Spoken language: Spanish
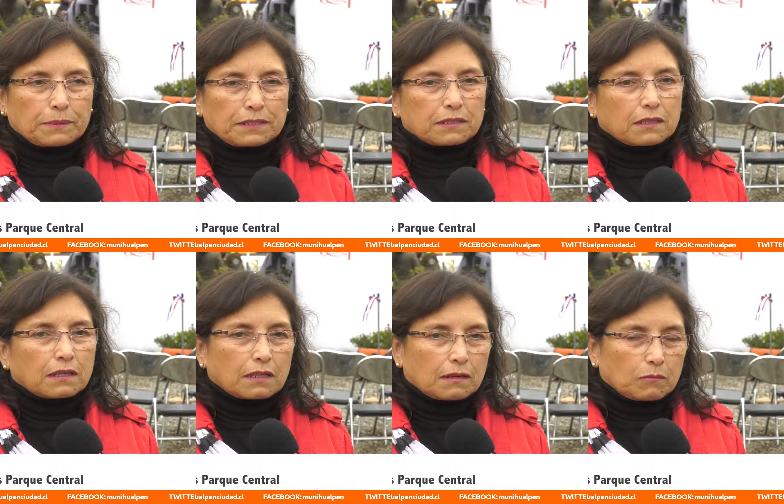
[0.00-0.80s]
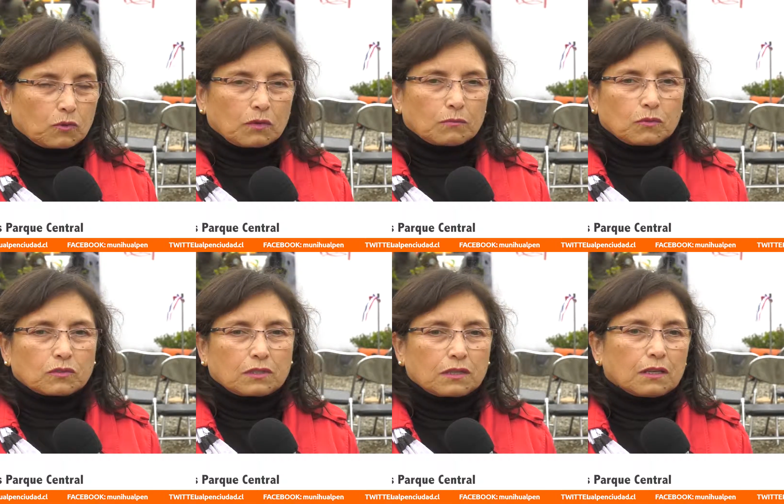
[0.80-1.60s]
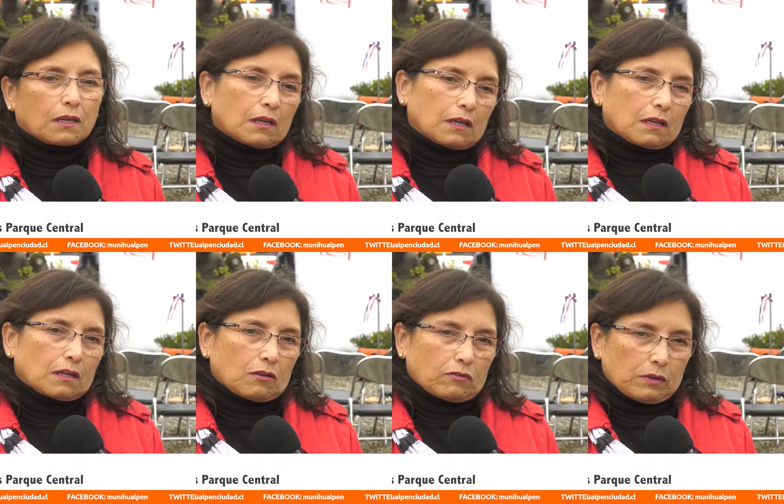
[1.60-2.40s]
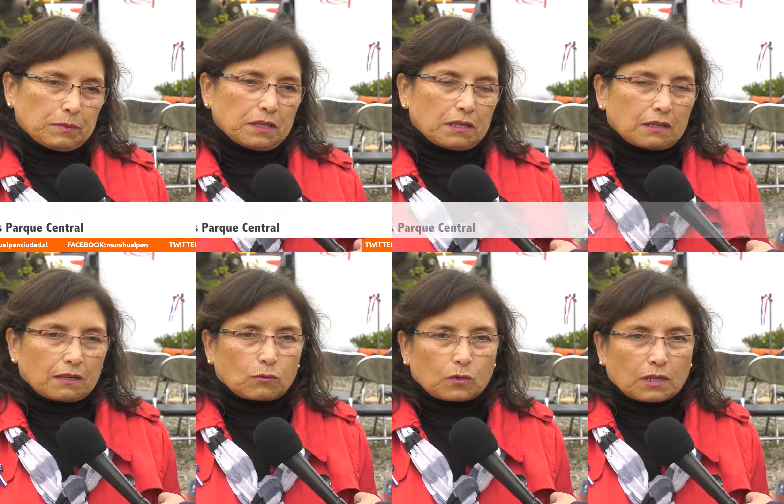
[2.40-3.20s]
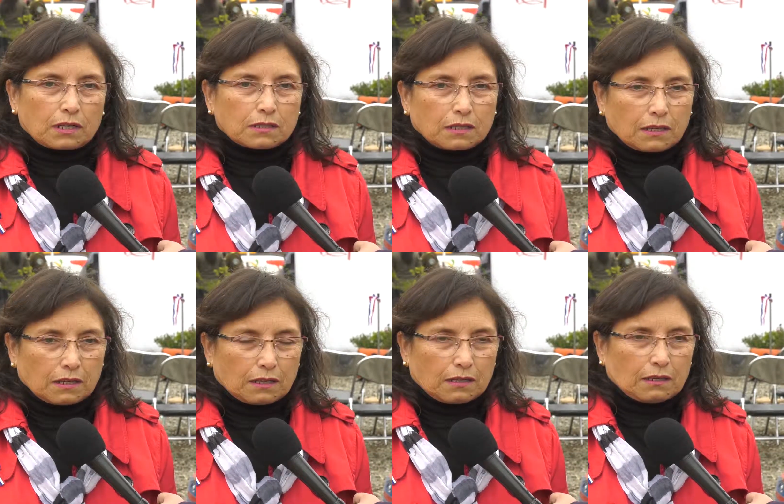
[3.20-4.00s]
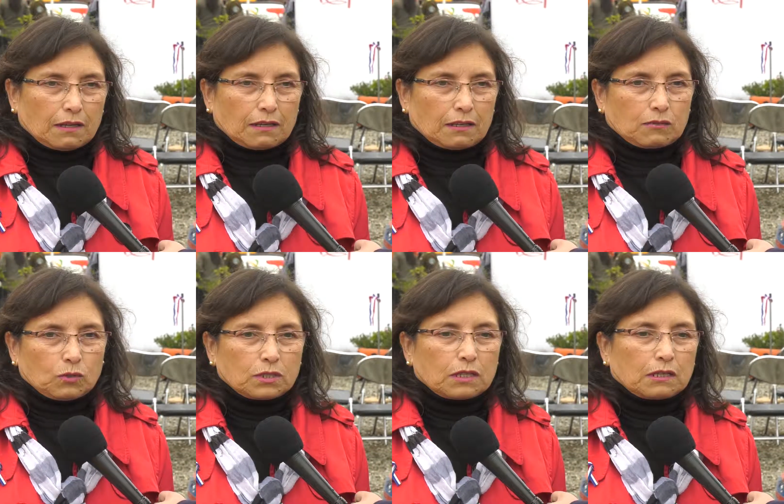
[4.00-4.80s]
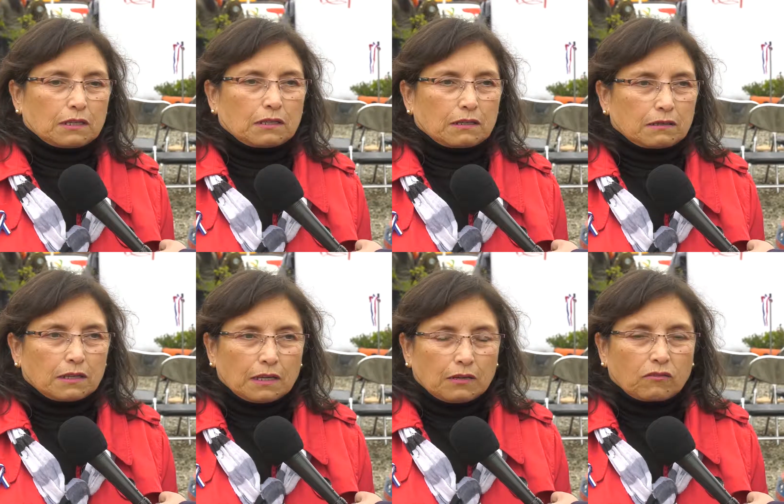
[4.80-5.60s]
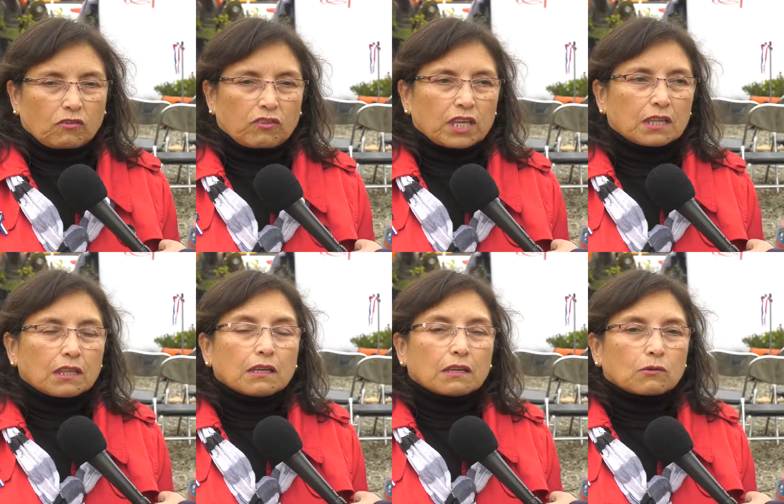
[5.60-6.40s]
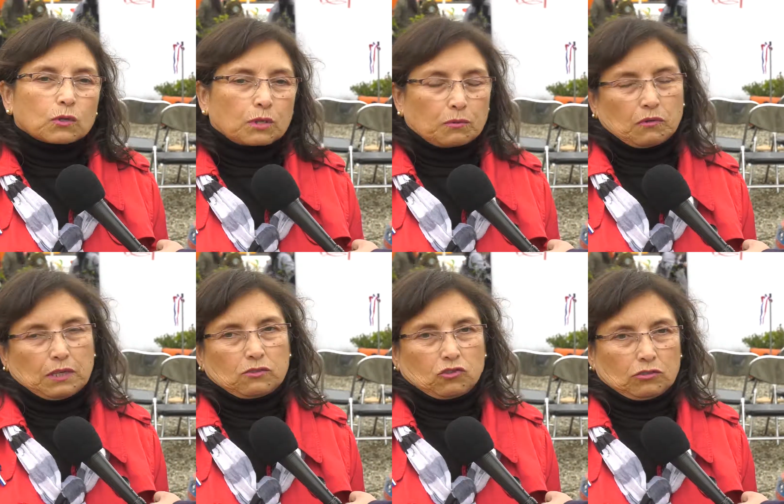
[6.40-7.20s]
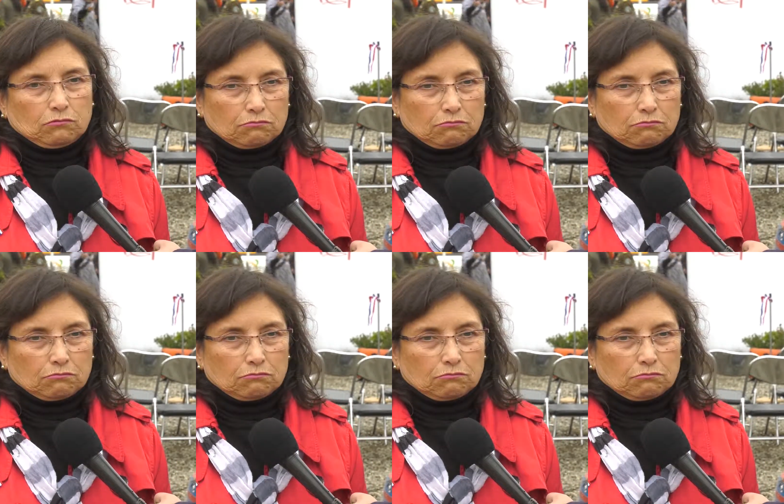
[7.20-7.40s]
placitas que quedan muy hermosas y obviamente le dan un realce a, nuestra vivienda y a nuestra población.